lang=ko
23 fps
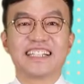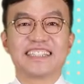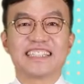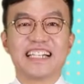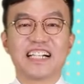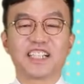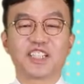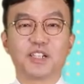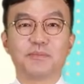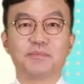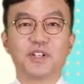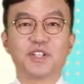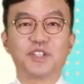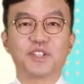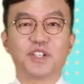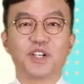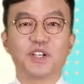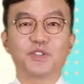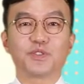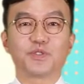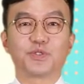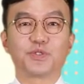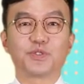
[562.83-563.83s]
자 그럼
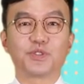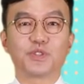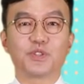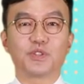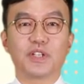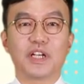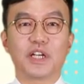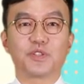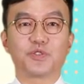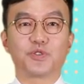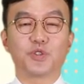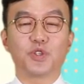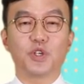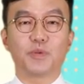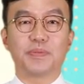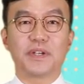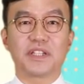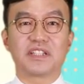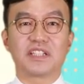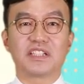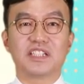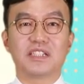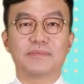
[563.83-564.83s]
먼저 중국어의 주요
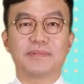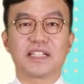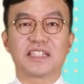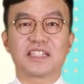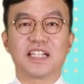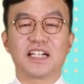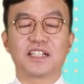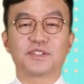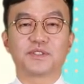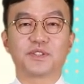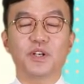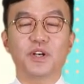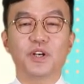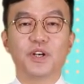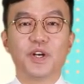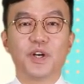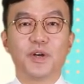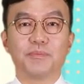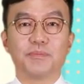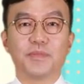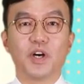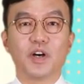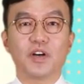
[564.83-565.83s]
패턴을 바탕으로
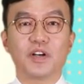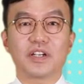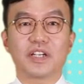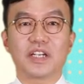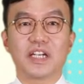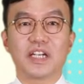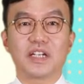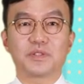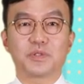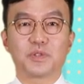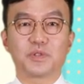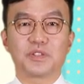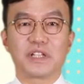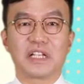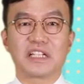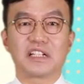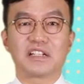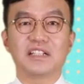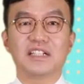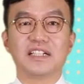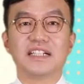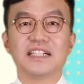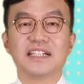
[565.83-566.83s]
몇 개의
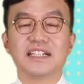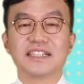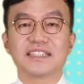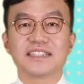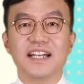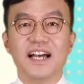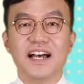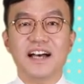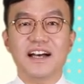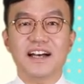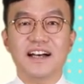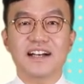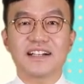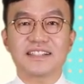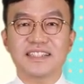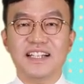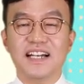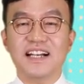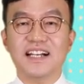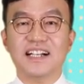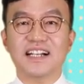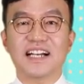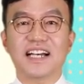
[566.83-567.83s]
소설하를
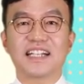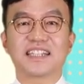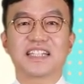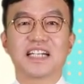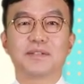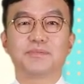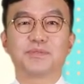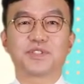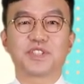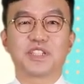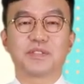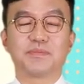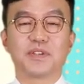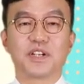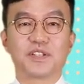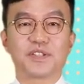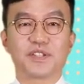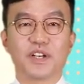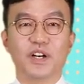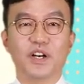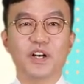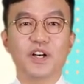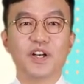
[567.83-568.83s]
딱딱 갖다
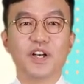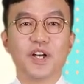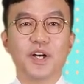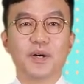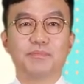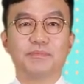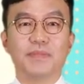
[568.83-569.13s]
붙이면서